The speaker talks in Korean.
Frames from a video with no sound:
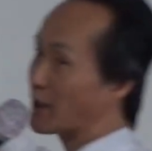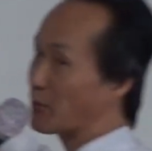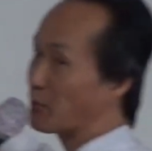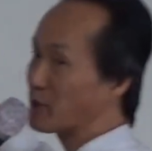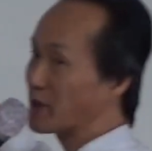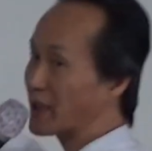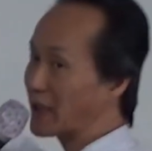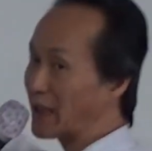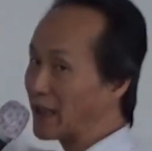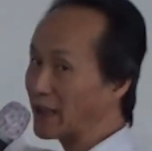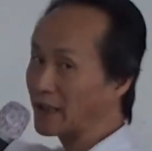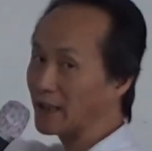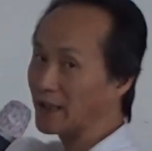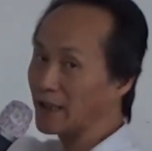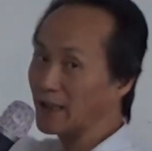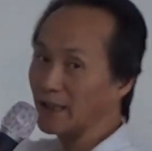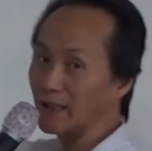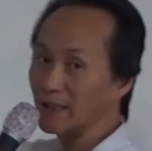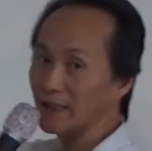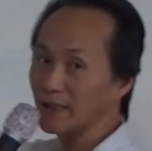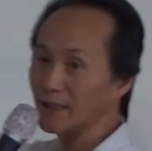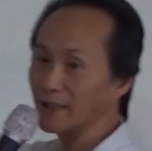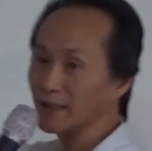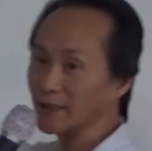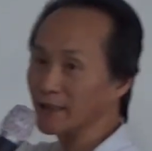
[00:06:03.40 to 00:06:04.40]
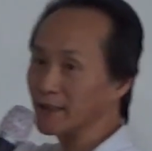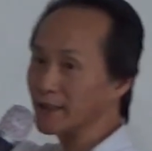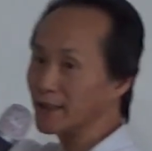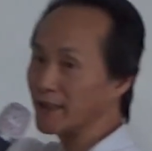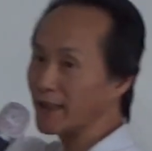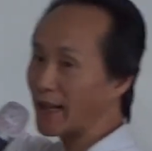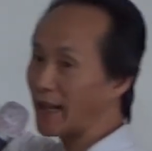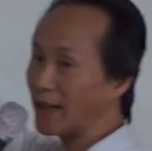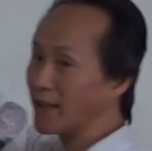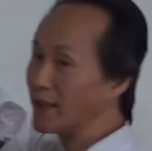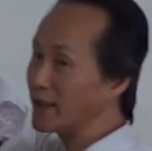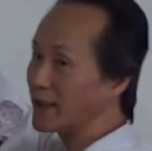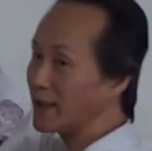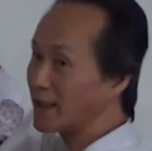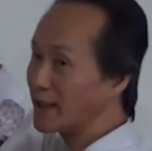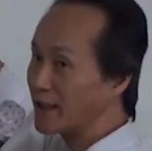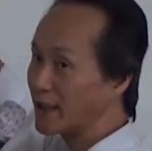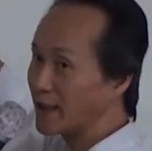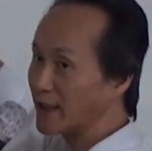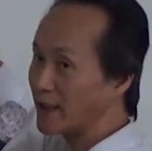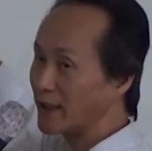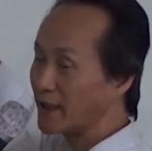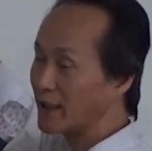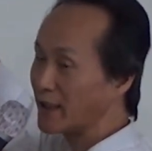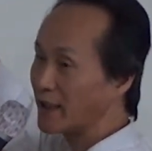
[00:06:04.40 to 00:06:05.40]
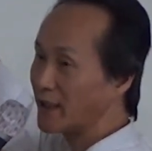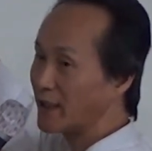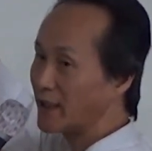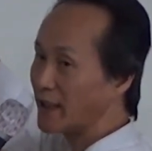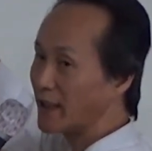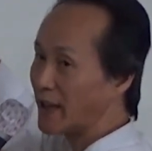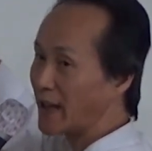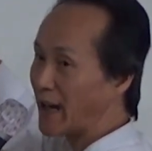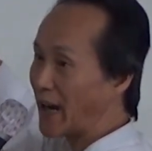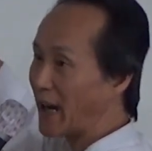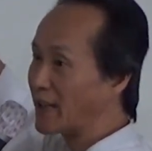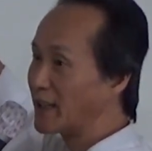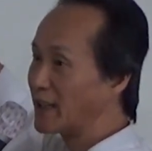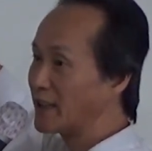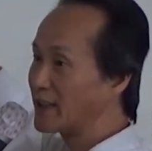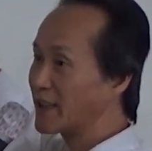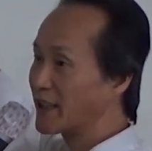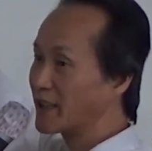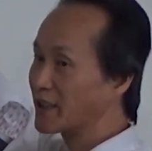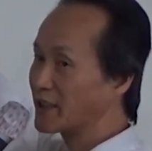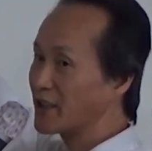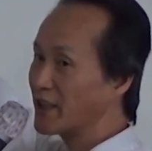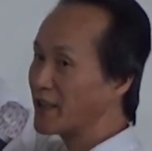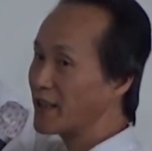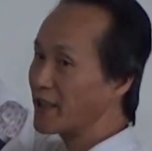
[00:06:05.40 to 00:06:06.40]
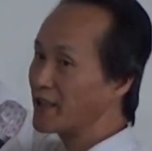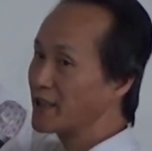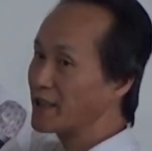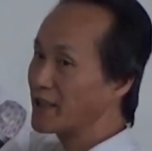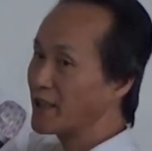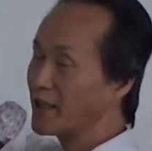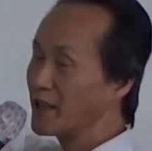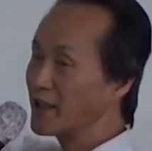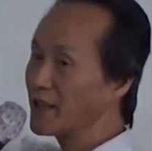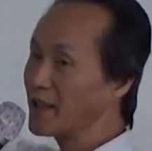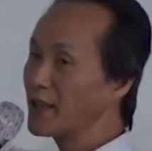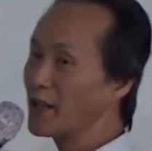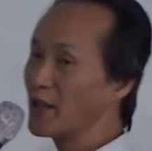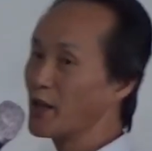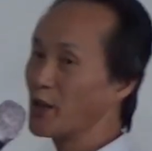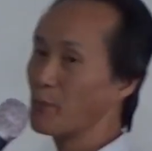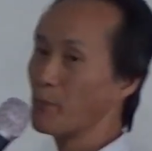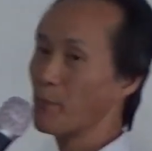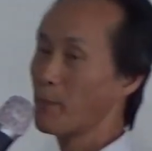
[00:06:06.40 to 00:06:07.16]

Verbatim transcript: 됩니다. 을. 응, 을. 을 되는데 이게